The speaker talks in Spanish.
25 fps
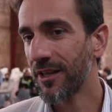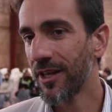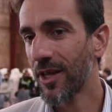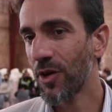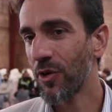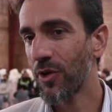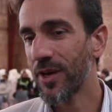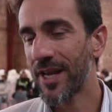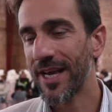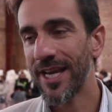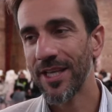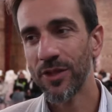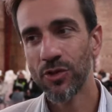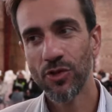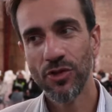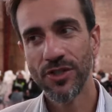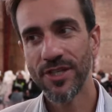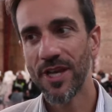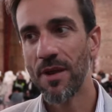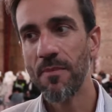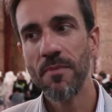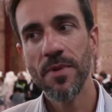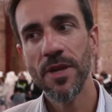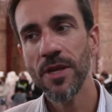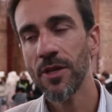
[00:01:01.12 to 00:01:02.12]
de ahora esto
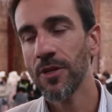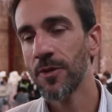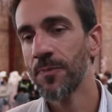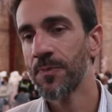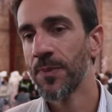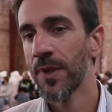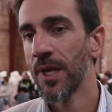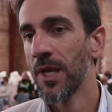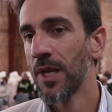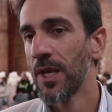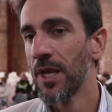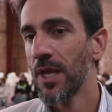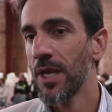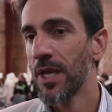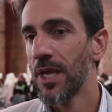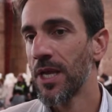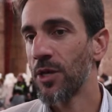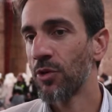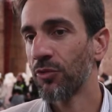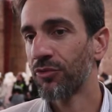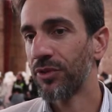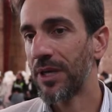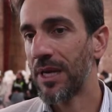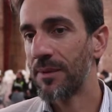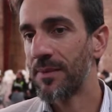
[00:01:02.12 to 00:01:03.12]
ya es mío y
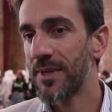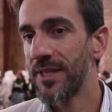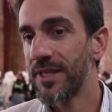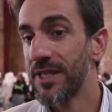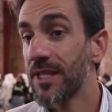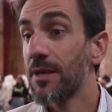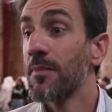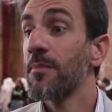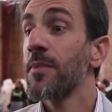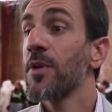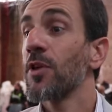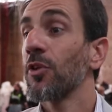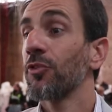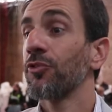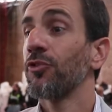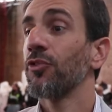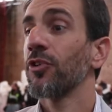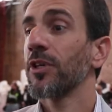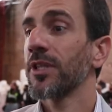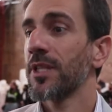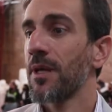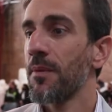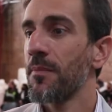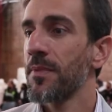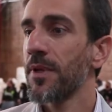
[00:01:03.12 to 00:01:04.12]
no solamente es mío, sino
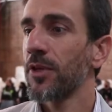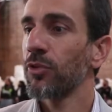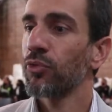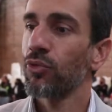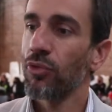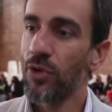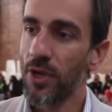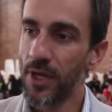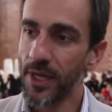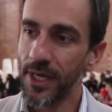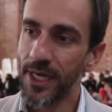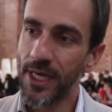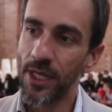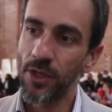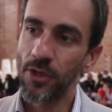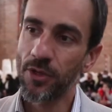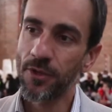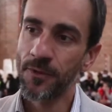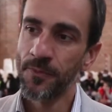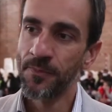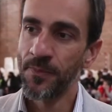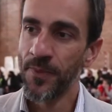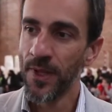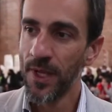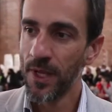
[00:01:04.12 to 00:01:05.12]
que también es un legado
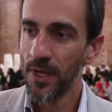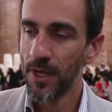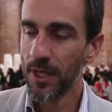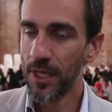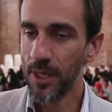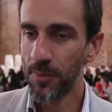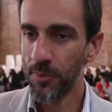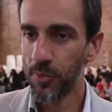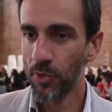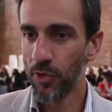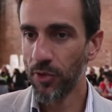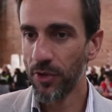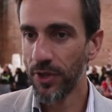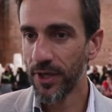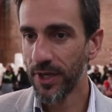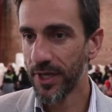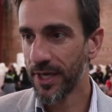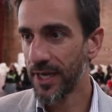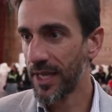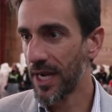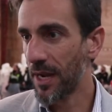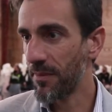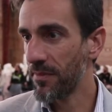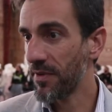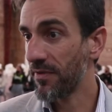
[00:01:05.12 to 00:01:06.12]
que puedo
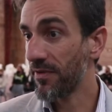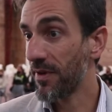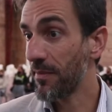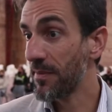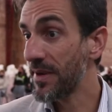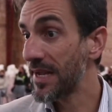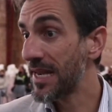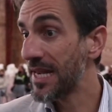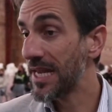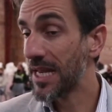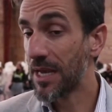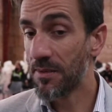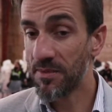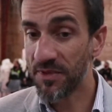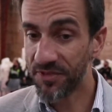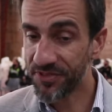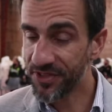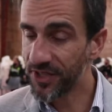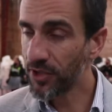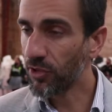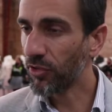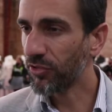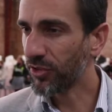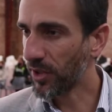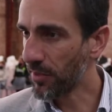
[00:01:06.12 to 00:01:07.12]
dejar a mi familia, a mis
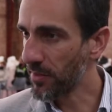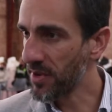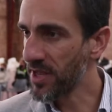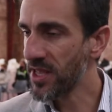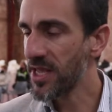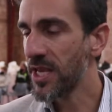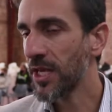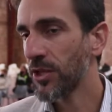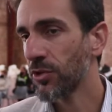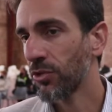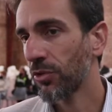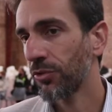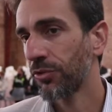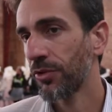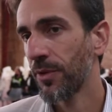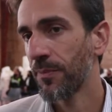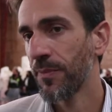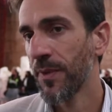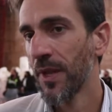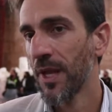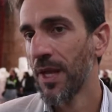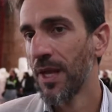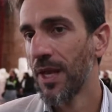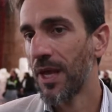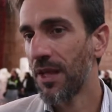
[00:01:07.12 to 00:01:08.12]
hijos, a mis nietos.
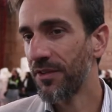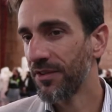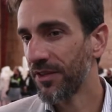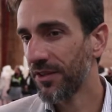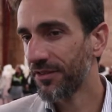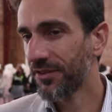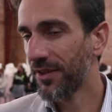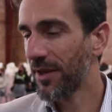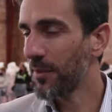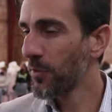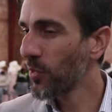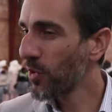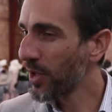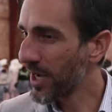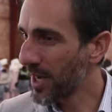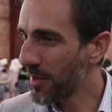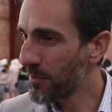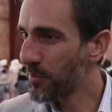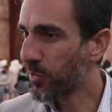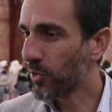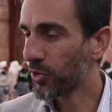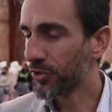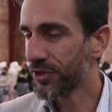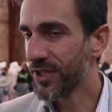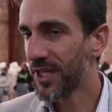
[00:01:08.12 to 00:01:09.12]
Así que sabemos de la
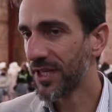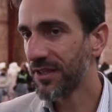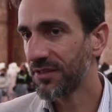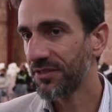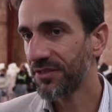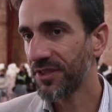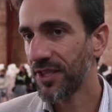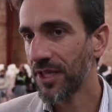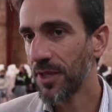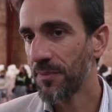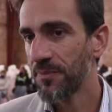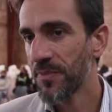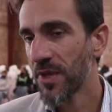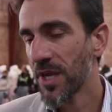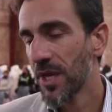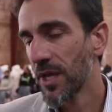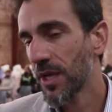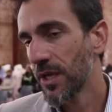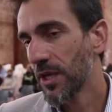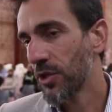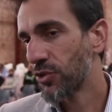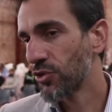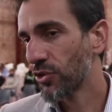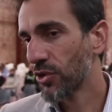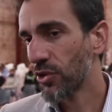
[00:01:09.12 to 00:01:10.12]
importancia
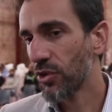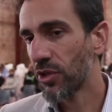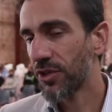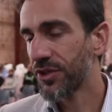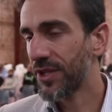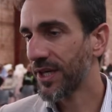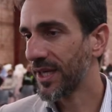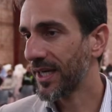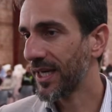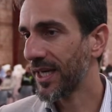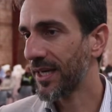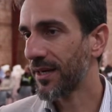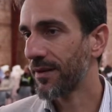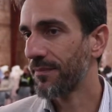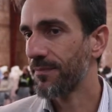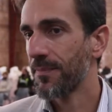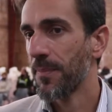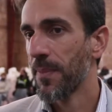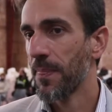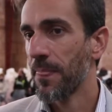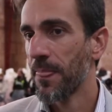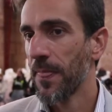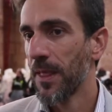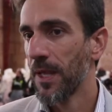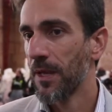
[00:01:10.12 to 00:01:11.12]
y yo quiero destacar
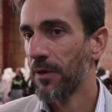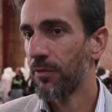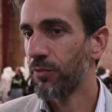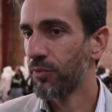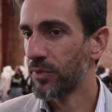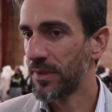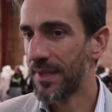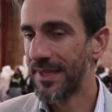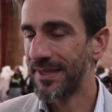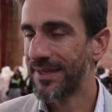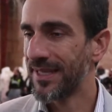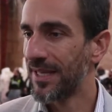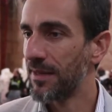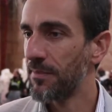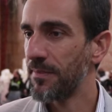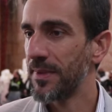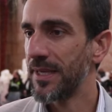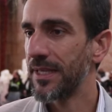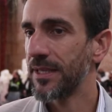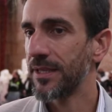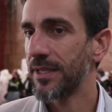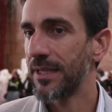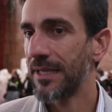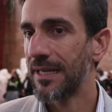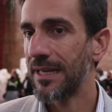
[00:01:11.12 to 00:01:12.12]

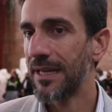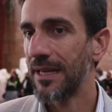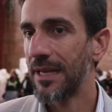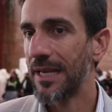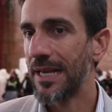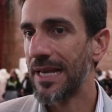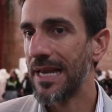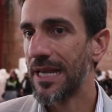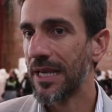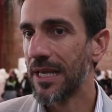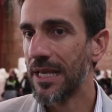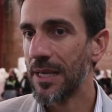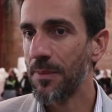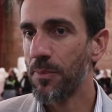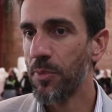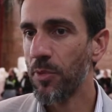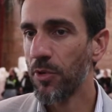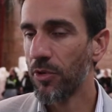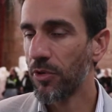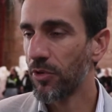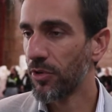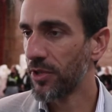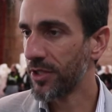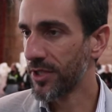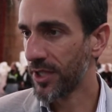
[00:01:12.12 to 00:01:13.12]
fundamentalmente el,
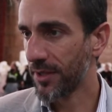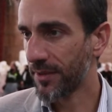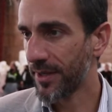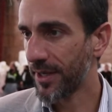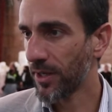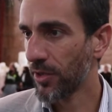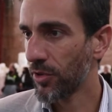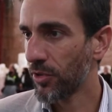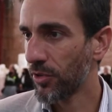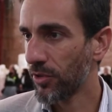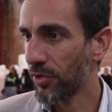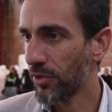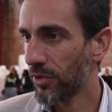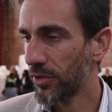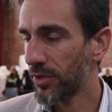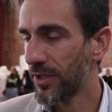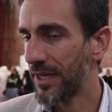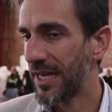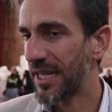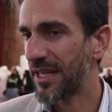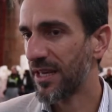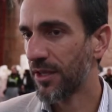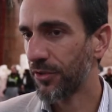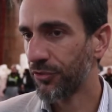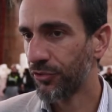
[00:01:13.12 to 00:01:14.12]
equipo de trabajo de
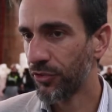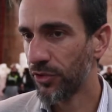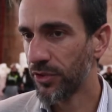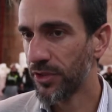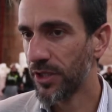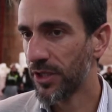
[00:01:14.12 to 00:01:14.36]
la Dirección